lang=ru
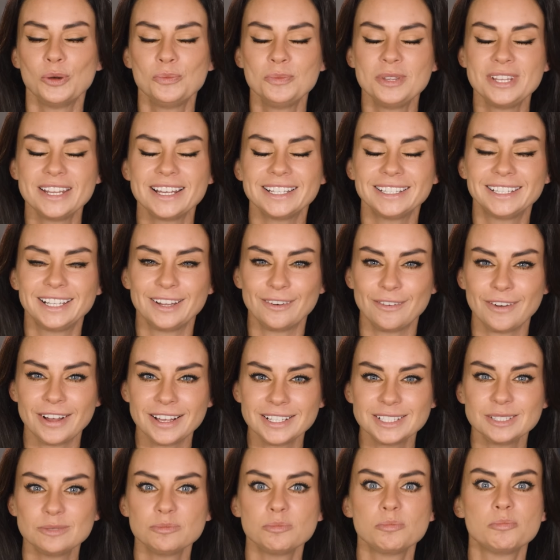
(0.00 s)
У меня для
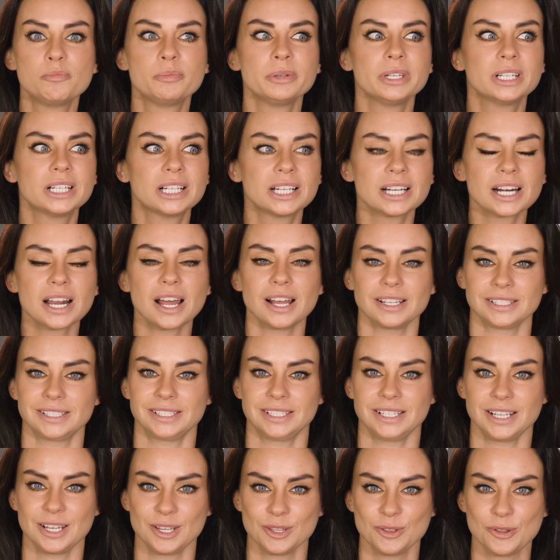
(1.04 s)
вас
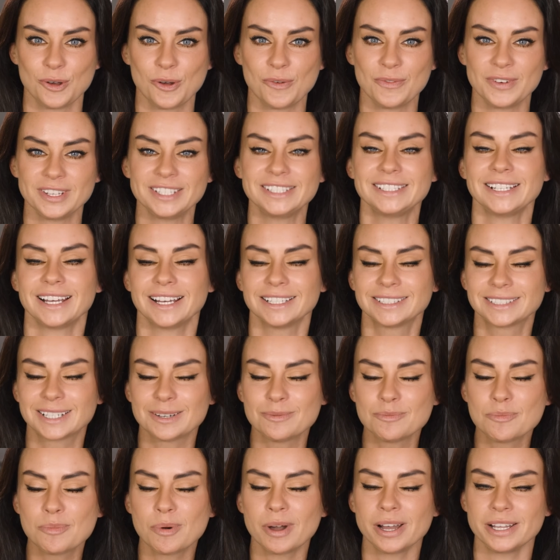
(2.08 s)
прекрасная новость от
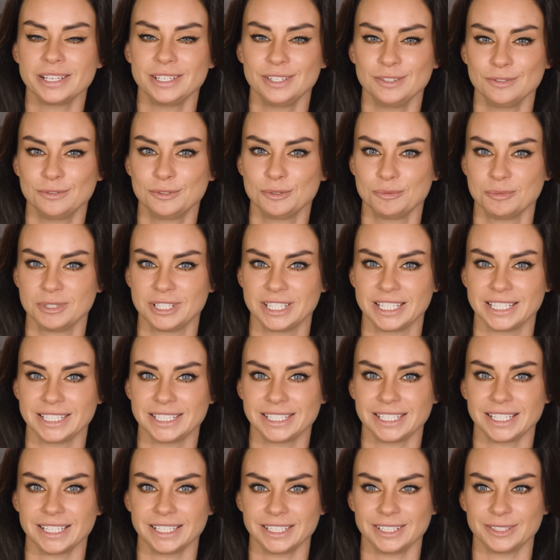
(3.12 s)
компании Woman Insight.